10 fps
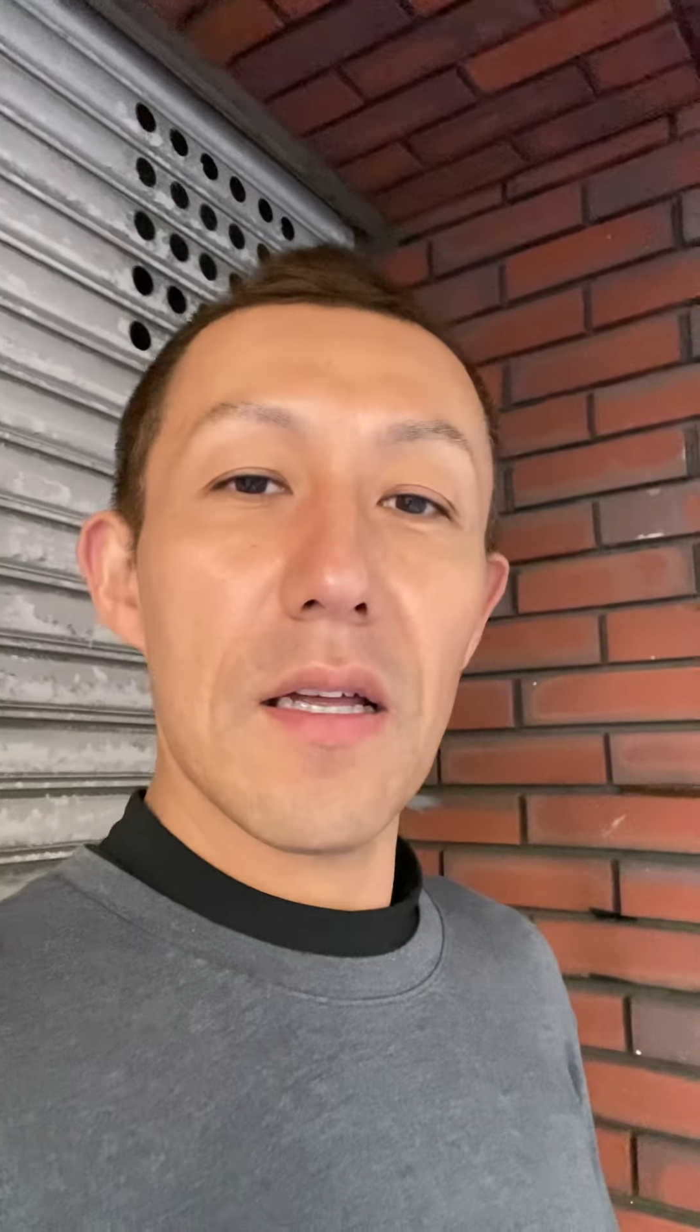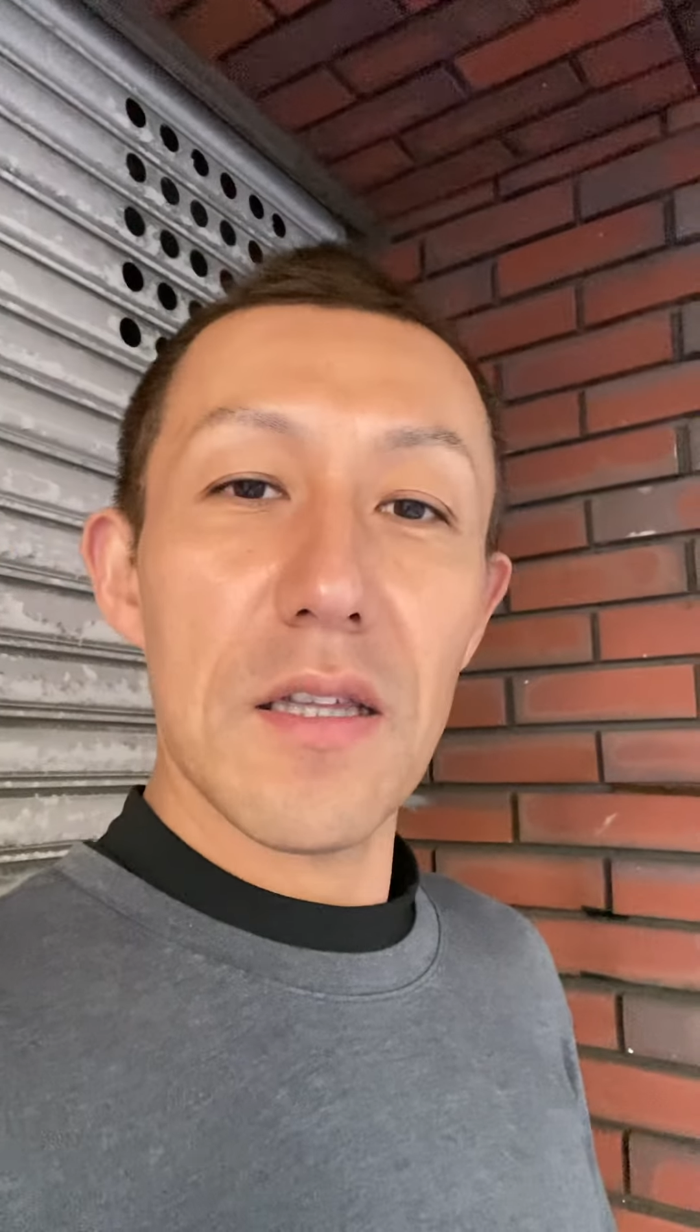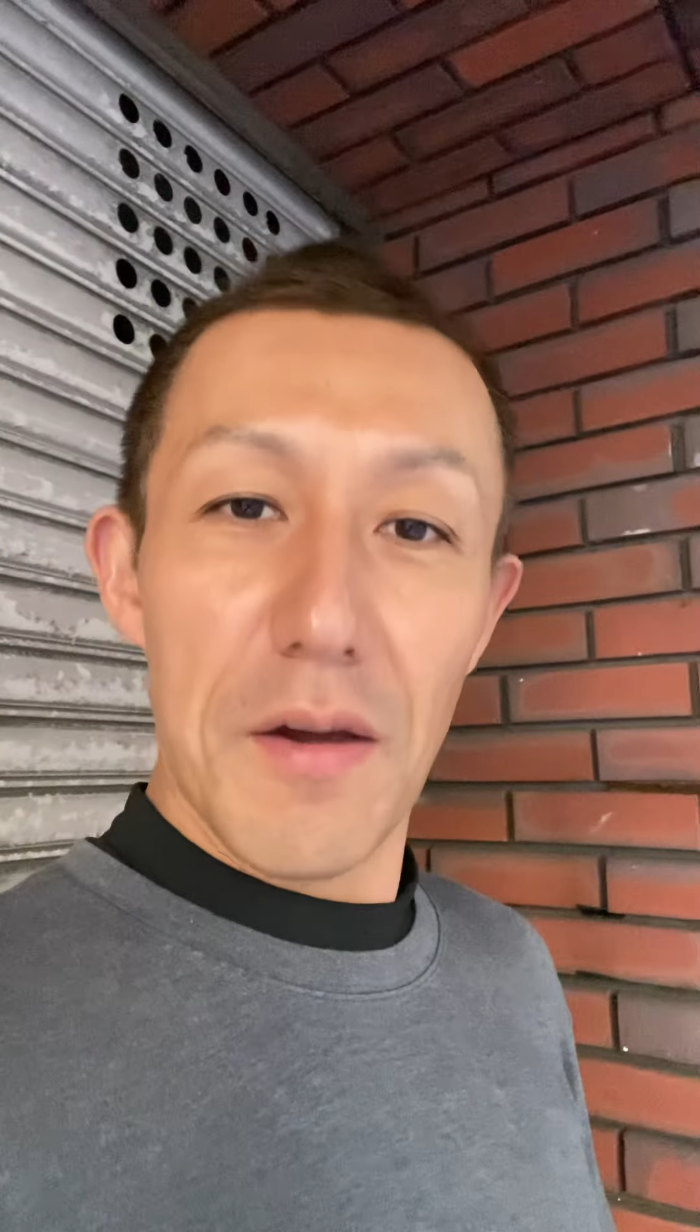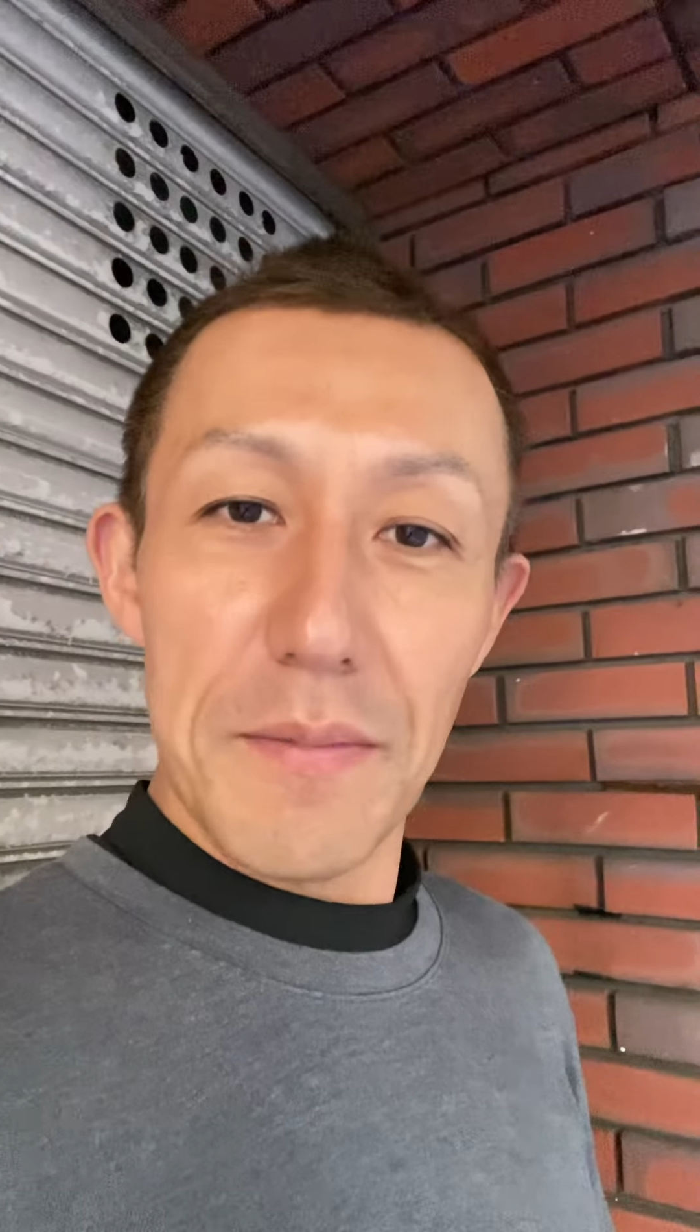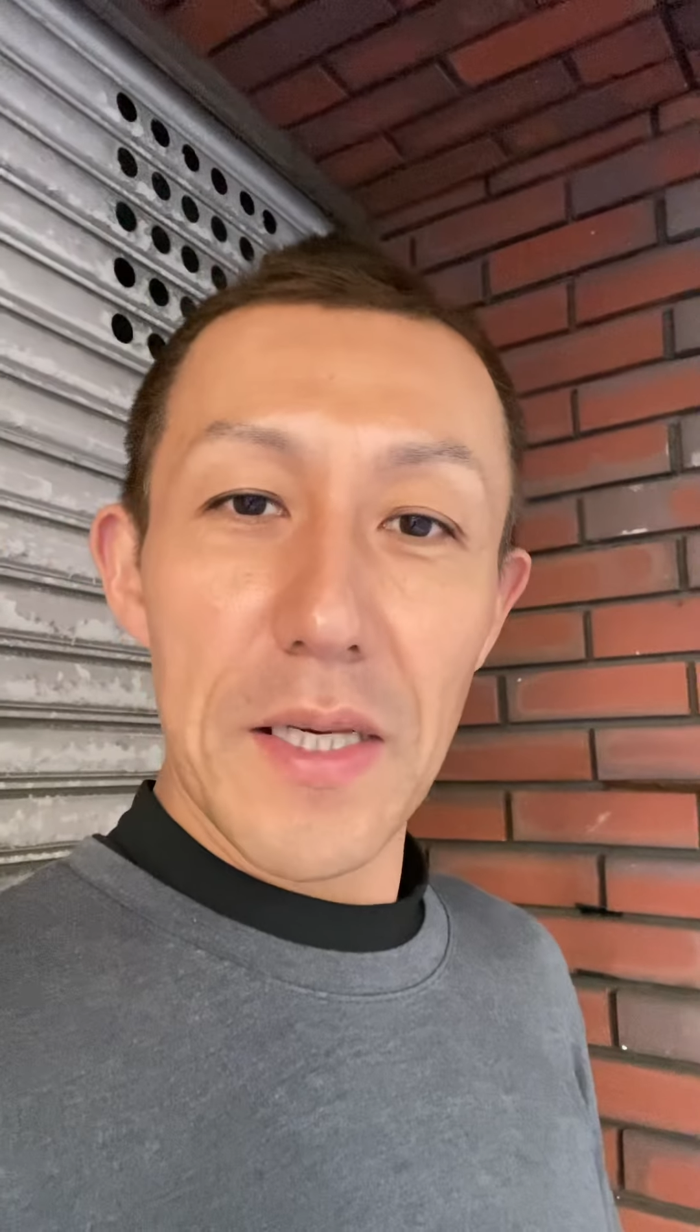
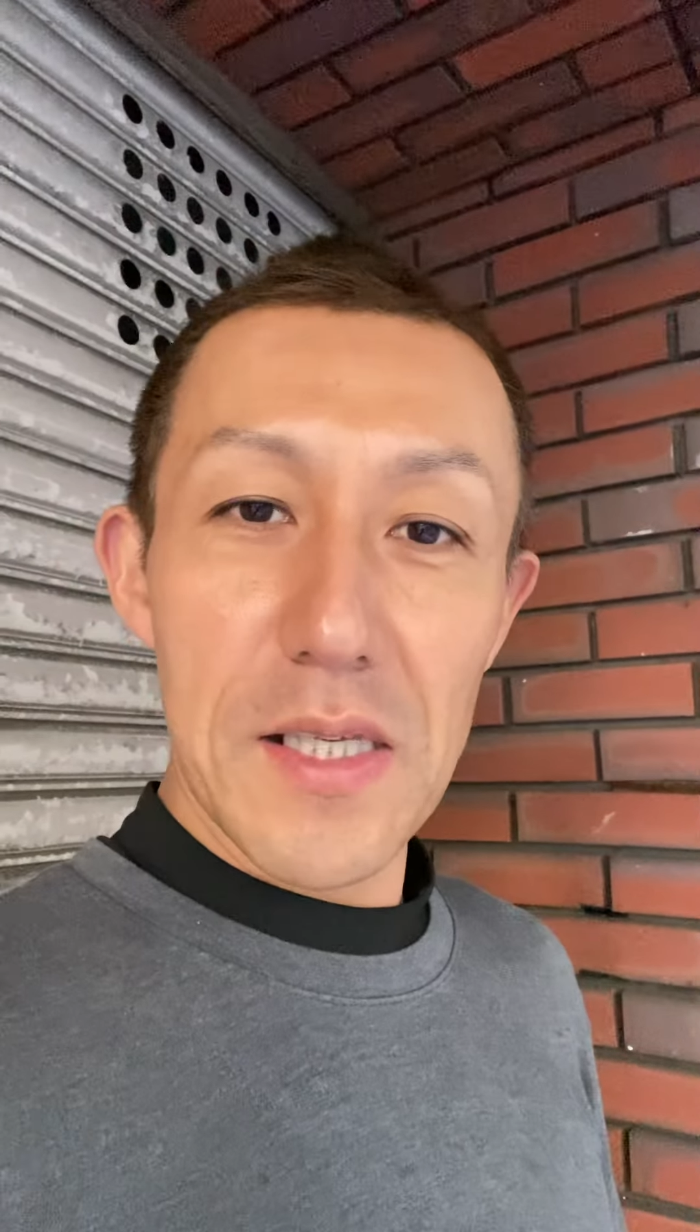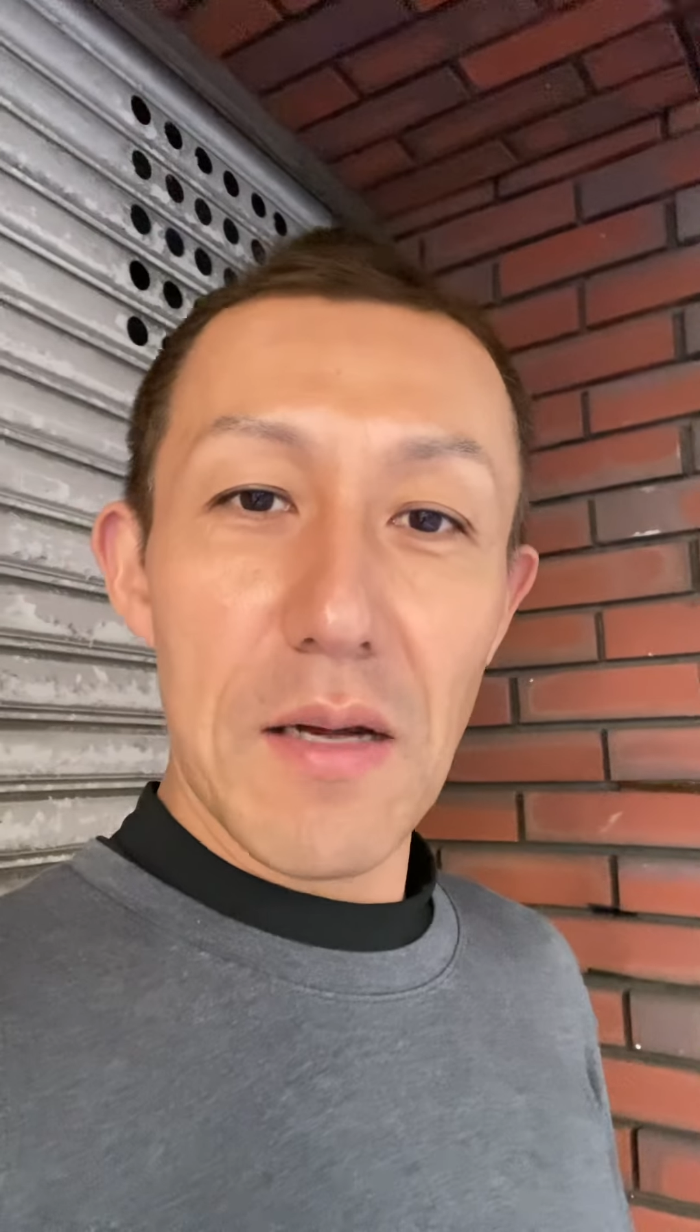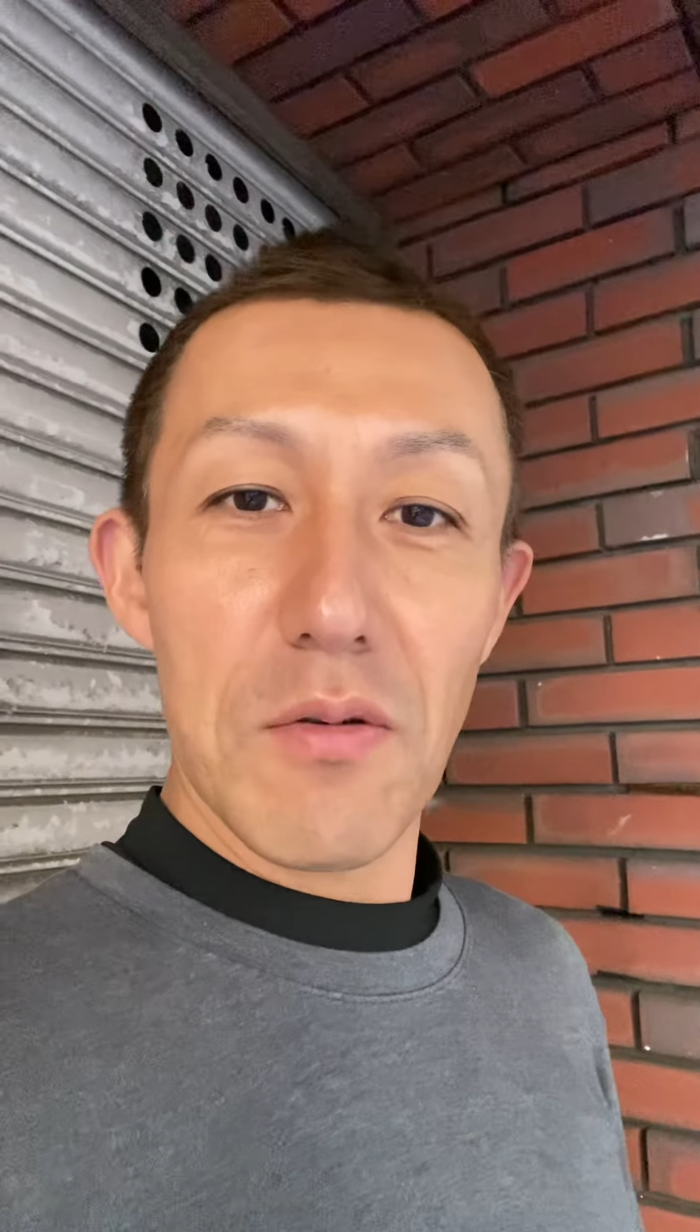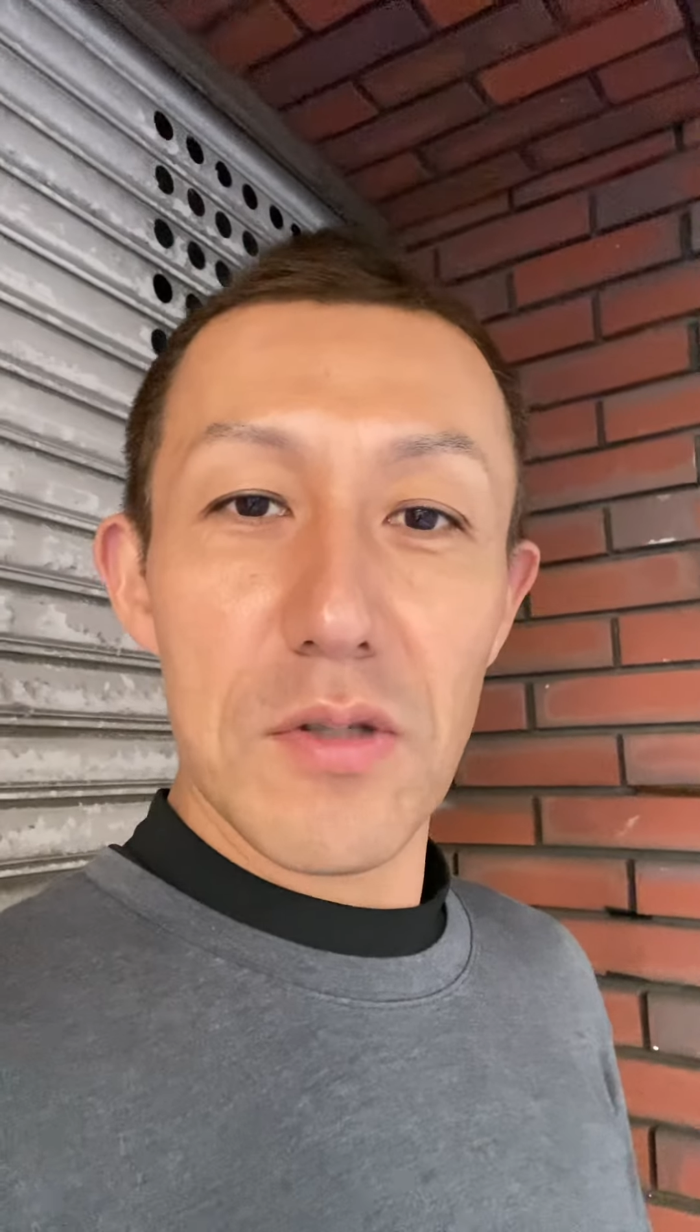では皆さん